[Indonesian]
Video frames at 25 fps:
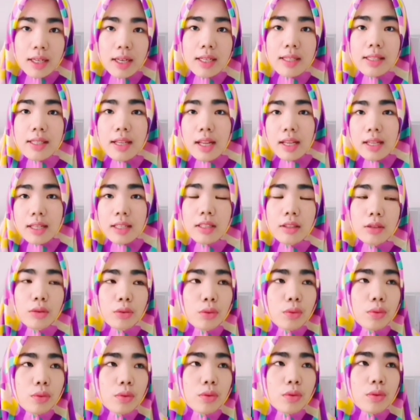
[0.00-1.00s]
Nah selain
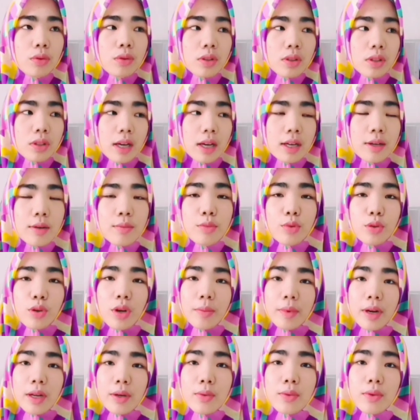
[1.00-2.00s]
itu, Hanum
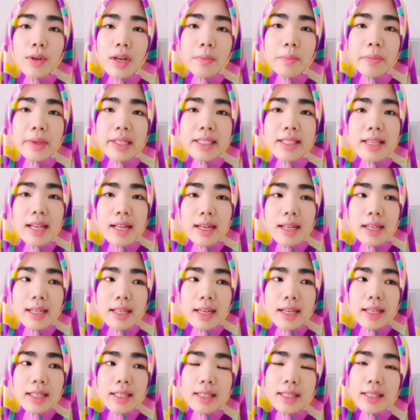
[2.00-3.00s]
juga melakukan
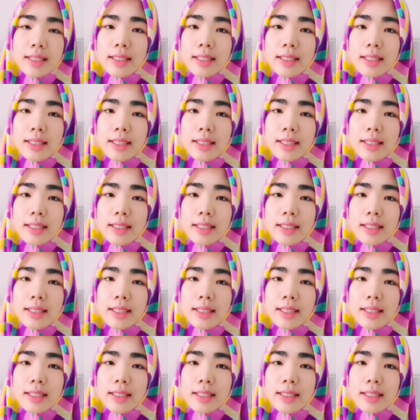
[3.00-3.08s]
perjalanan